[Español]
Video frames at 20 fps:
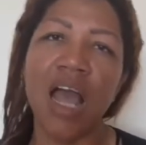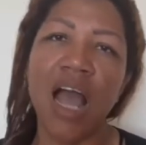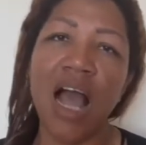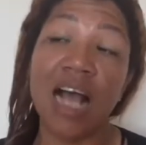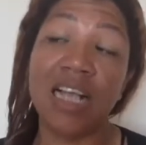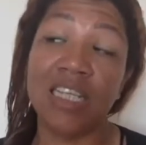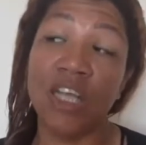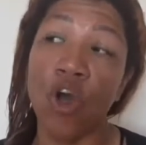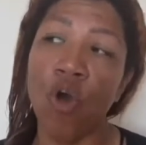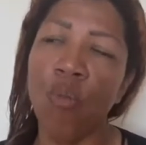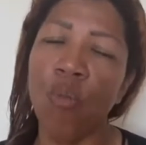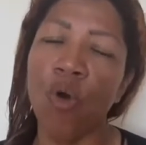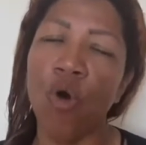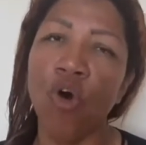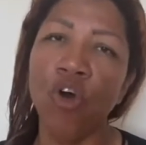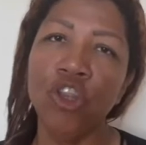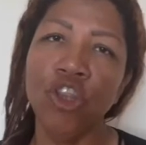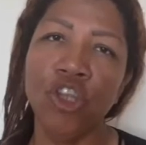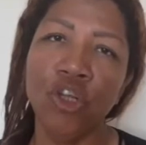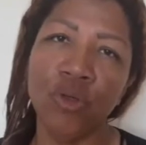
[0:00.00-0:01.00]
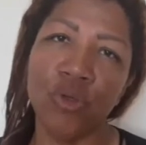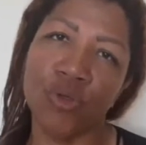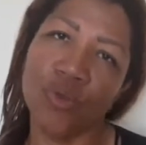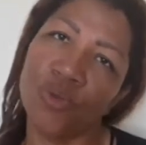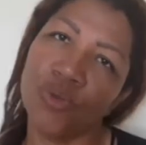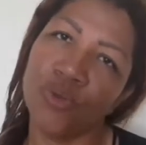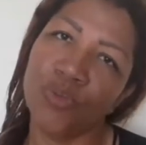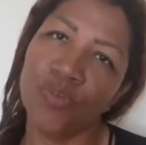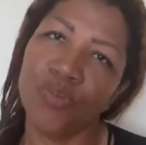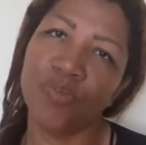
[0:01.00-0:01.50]
así como
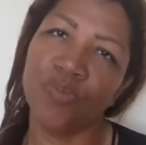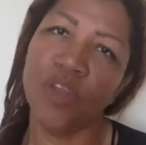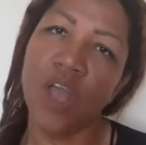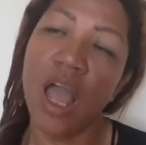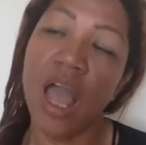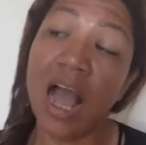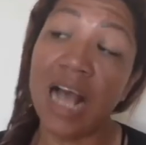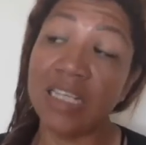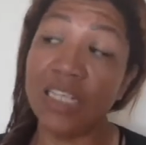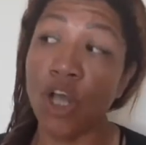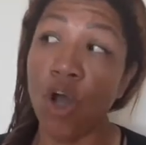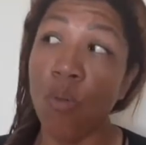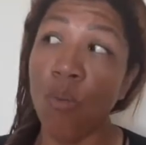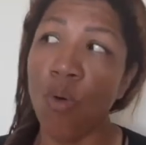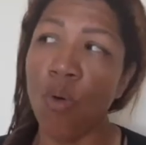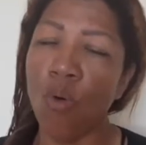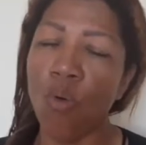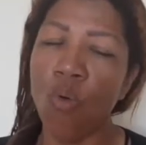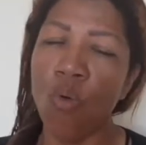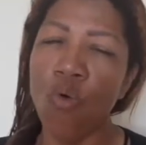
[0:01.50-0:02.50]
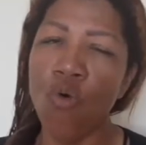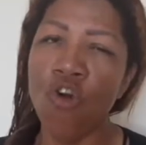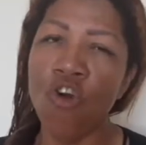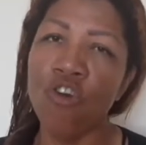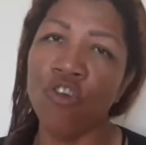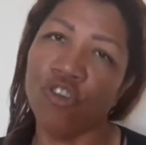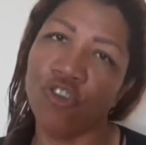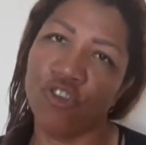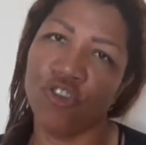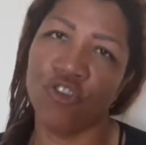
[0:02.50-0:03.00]
otros, así como
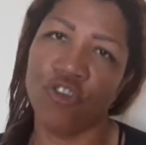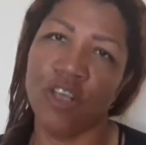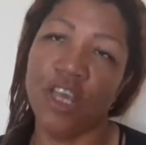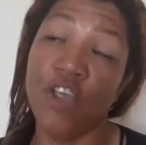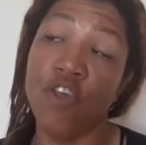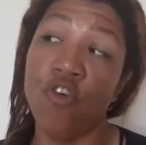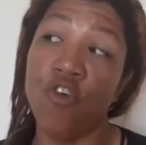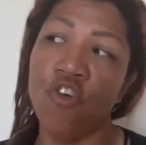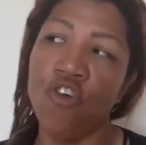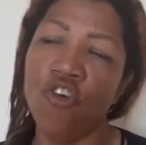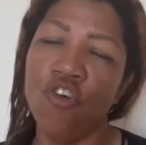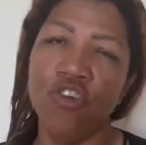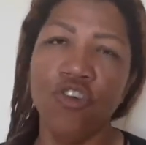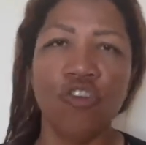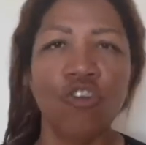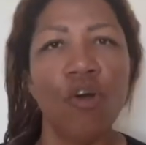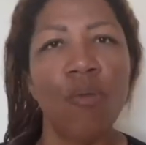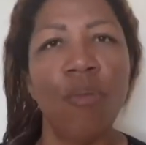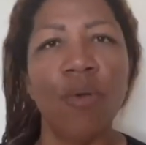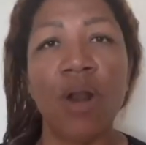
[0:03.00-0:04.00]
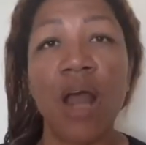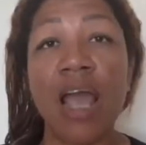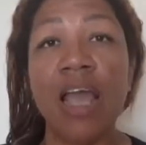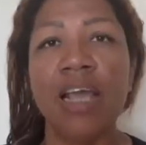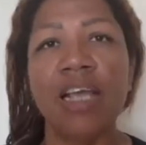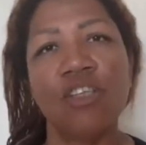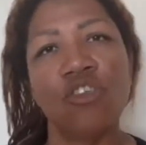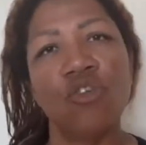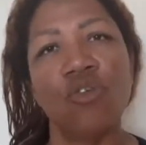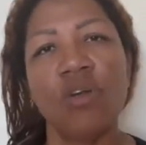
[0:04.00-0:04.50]
unos que yo conozco por ahí
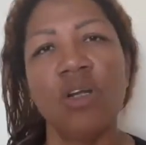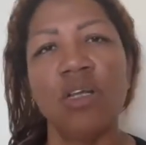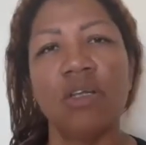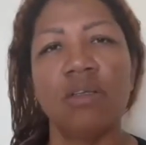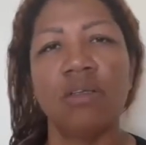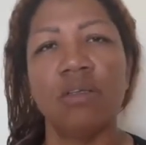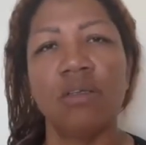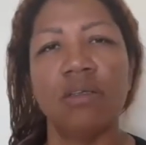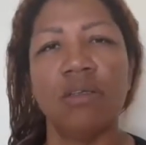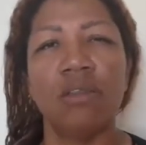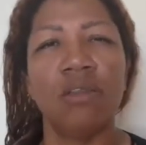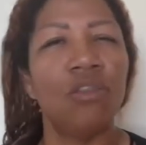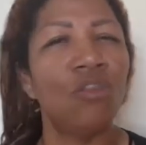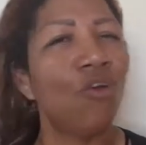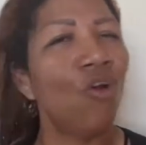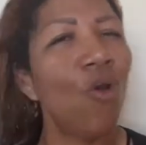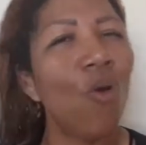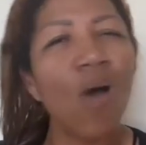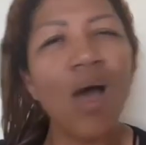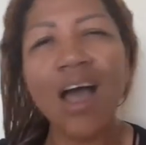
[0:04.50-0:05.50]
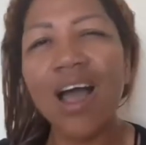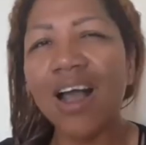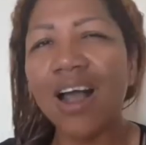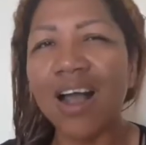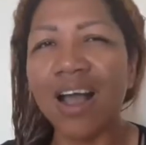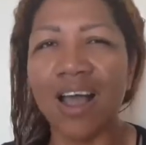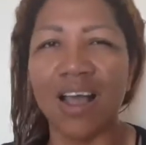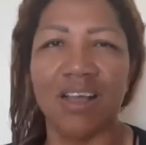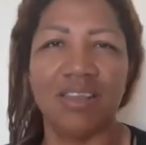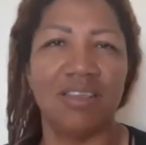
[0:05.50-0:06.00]
que son, no lo
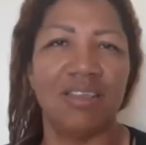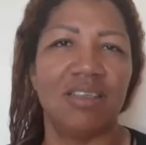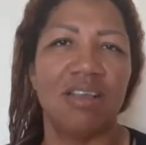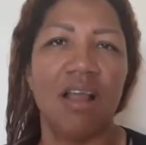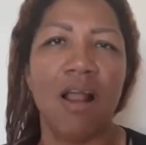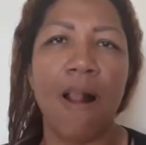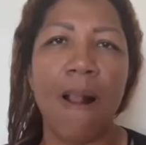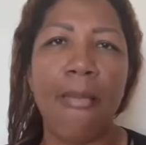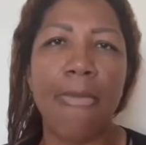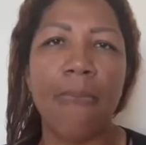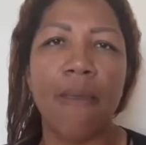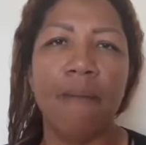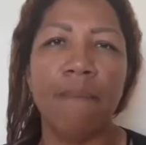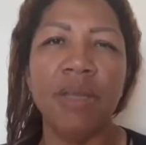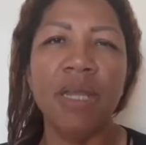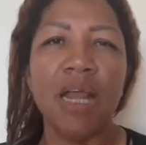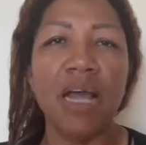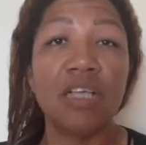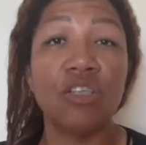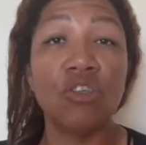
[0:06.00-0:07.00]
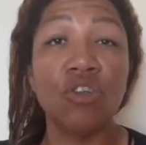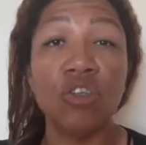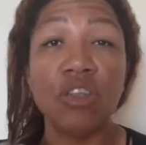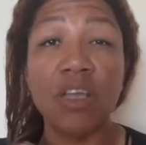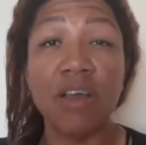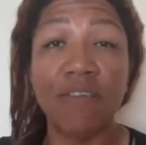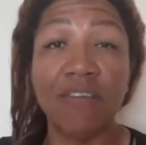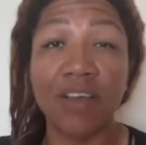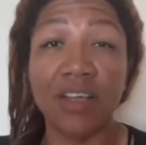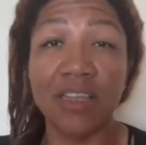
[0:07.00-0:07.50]
hagas. Mira, eso
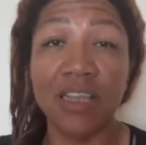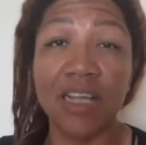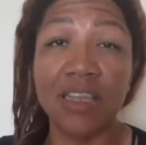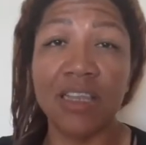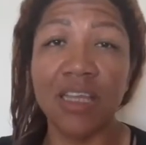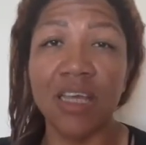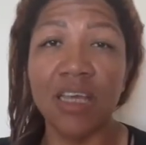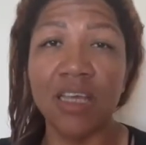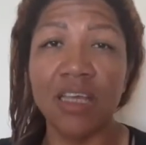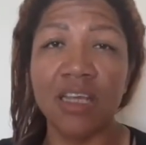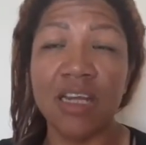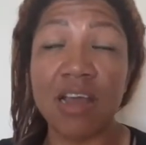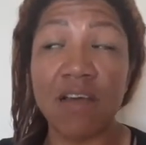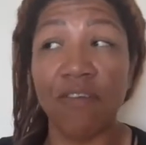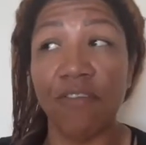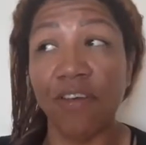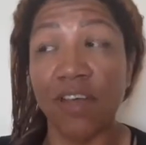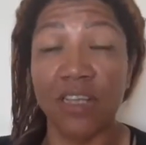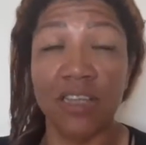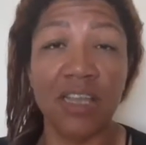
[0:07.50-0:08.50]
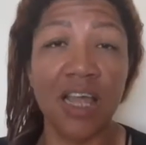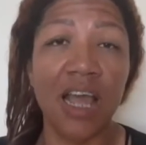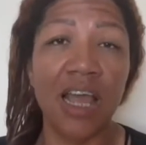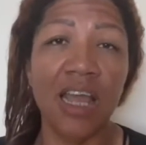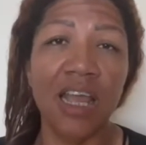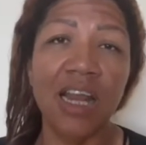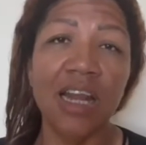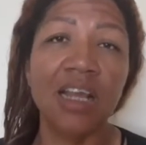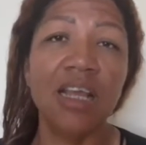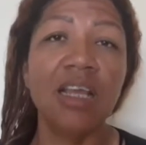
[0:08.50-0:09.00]
te afecta a ti, le afecta a
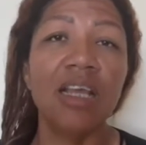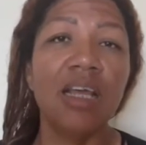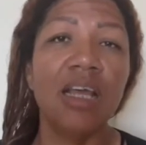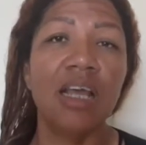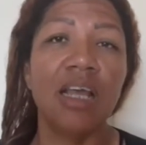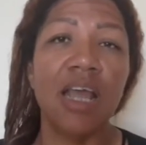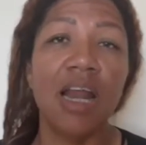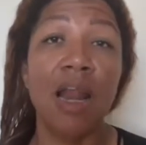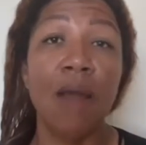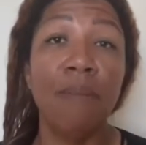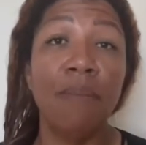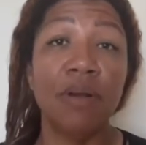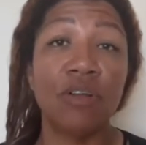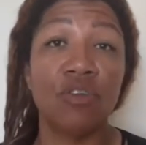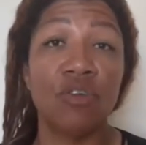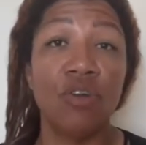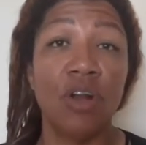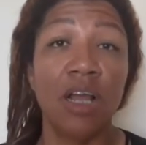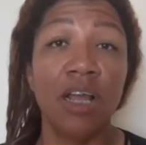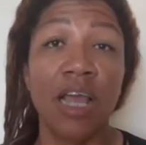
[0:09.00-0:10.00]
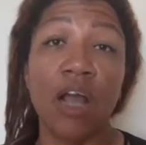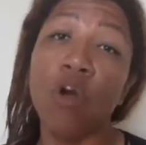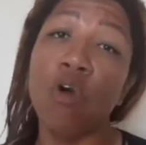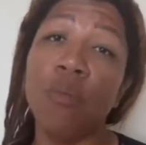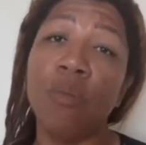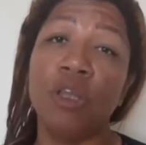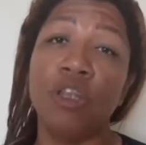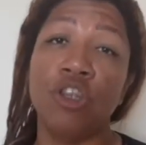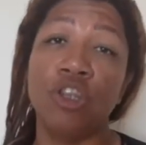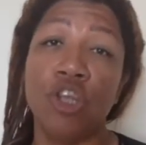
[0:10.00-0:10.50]
él, que es la persona que
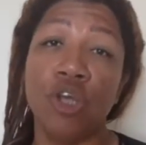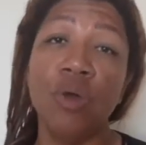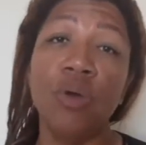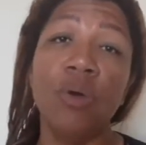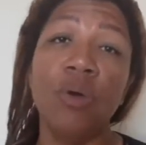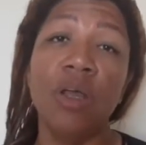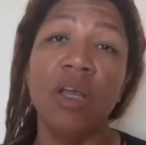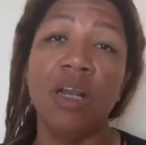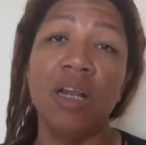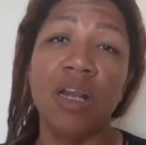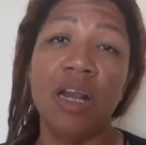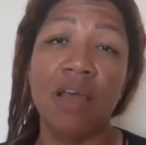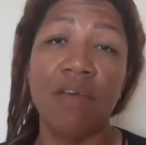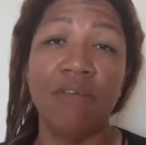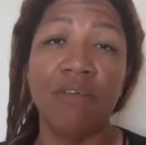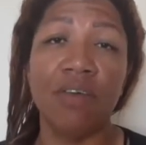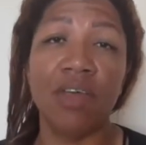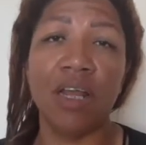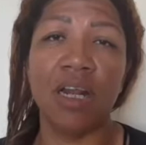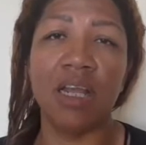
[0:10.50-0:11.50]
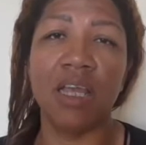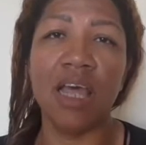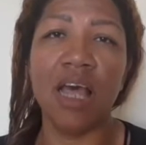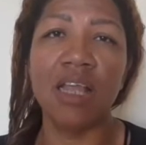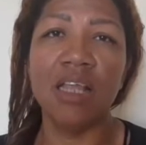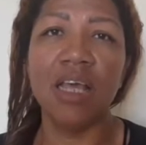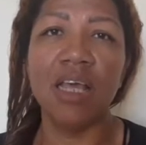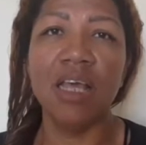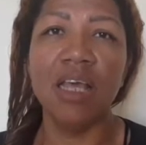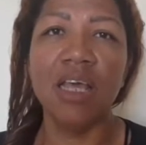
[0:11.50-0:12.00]
cometió la infidelidad
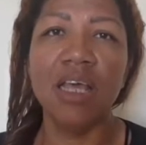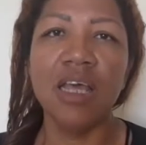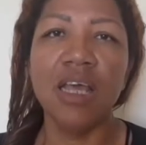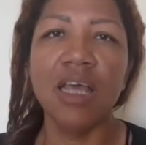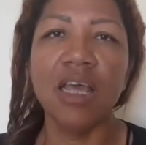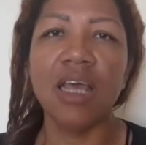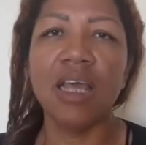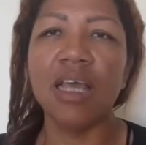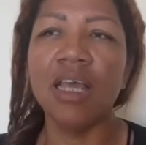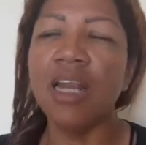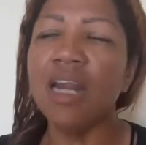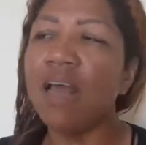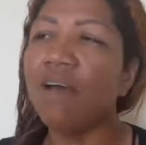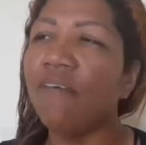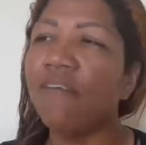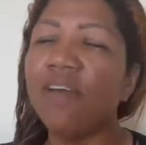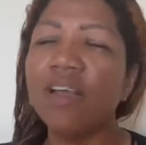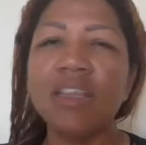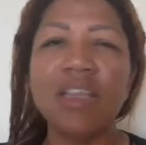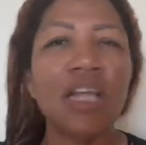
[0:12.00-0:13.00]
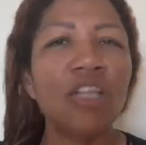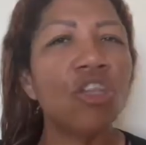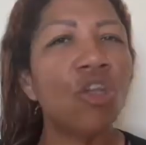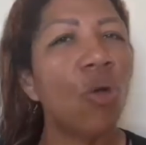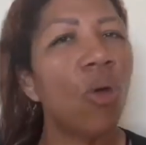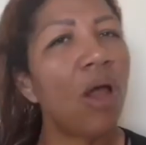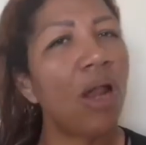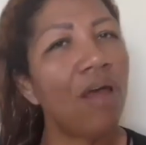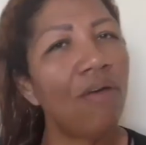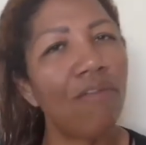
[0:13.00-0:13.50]
y le afecta a
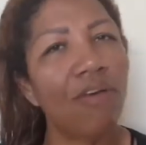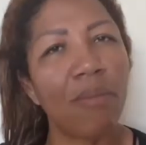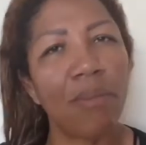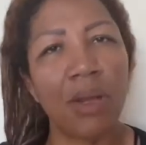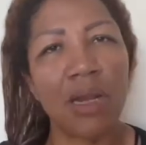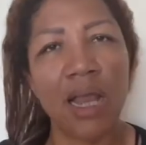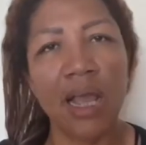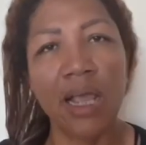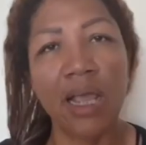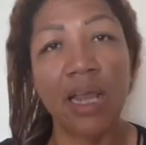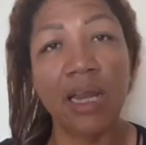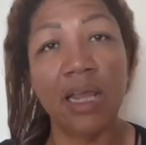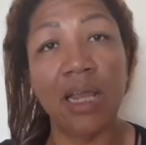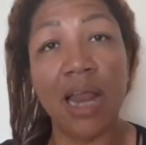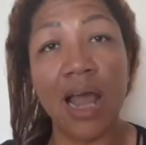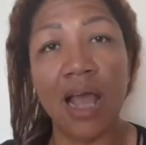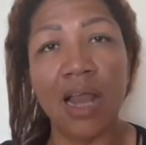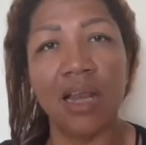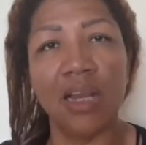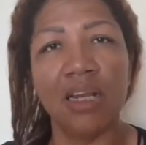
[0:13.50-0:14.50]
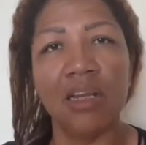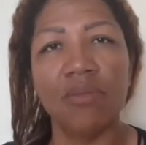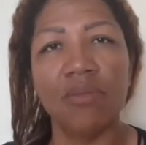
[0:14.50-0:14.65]
toda la familia en general.